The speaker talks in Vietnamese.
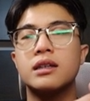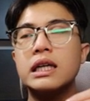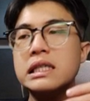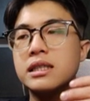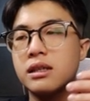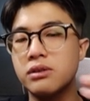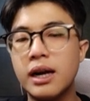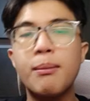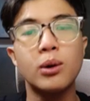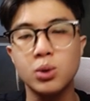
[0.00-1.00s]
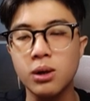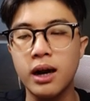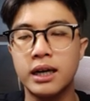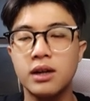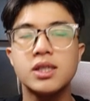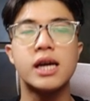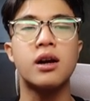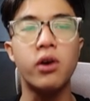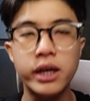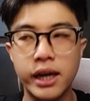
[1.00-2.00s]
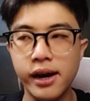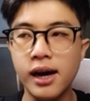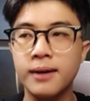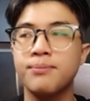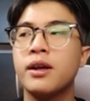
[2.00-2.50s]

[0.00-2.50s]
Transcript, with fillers: cái sự ra mắt của token nó sẽ có ý nghĩa hơn